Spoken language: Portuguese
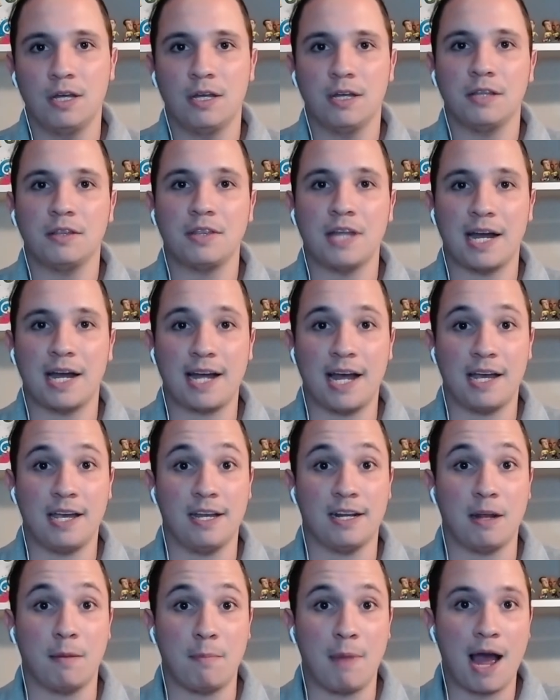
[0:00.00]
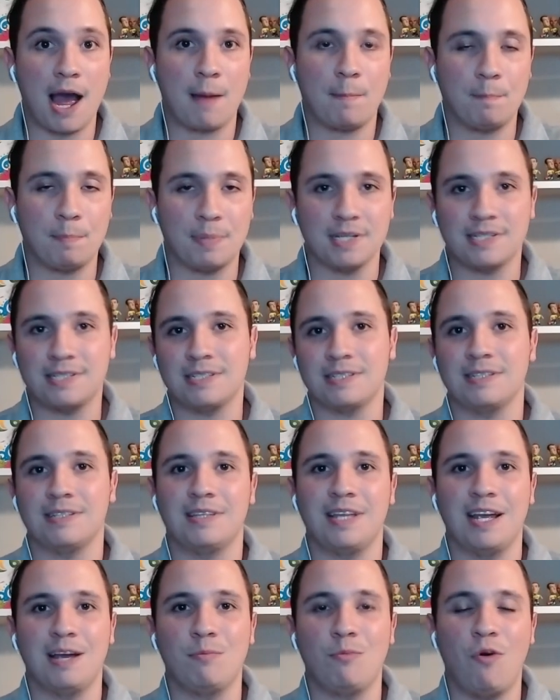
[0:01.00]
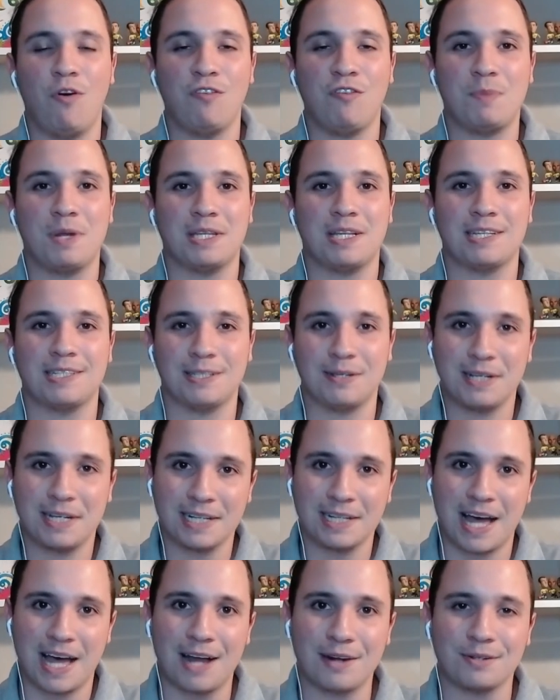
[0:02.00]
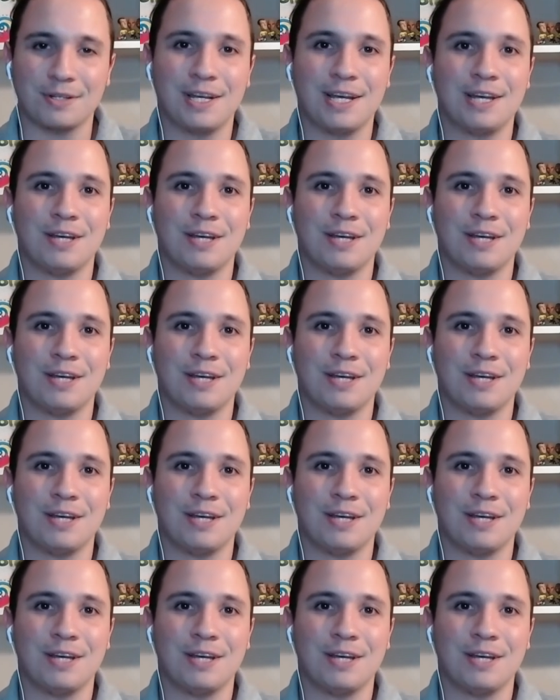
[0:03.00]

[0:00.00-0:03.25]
na carreira, mapas de movimentação e, claro,